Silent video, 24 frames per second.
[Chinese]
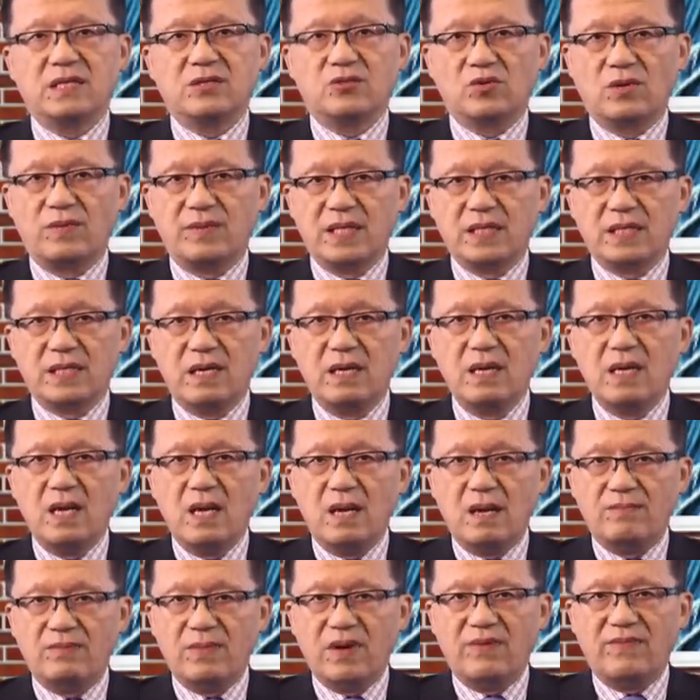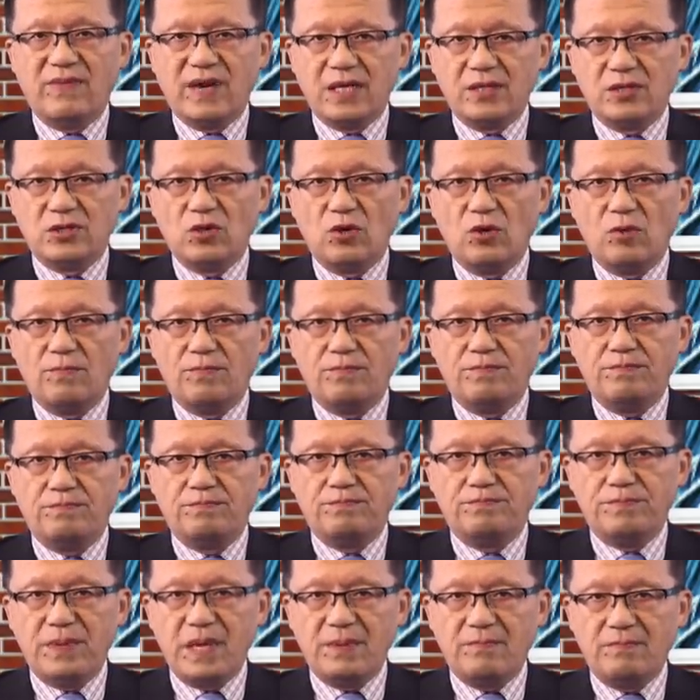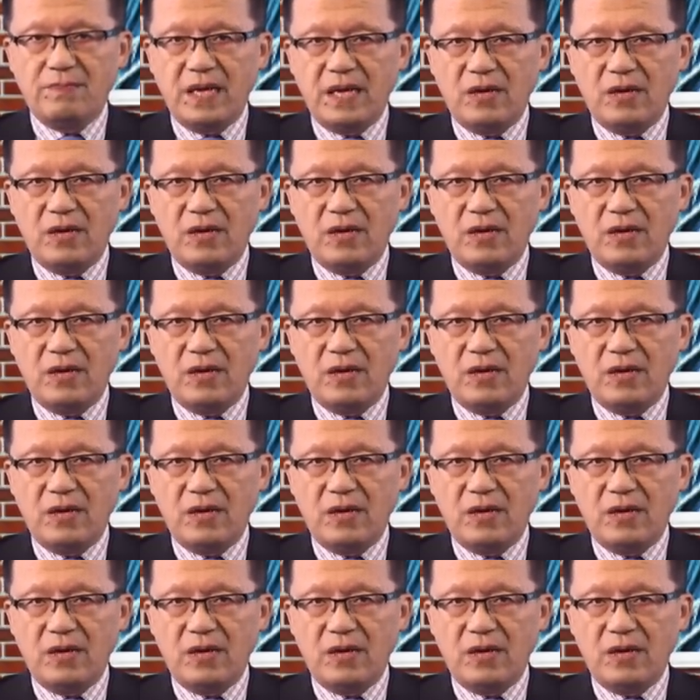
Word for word: 说明呢，孟晚舟并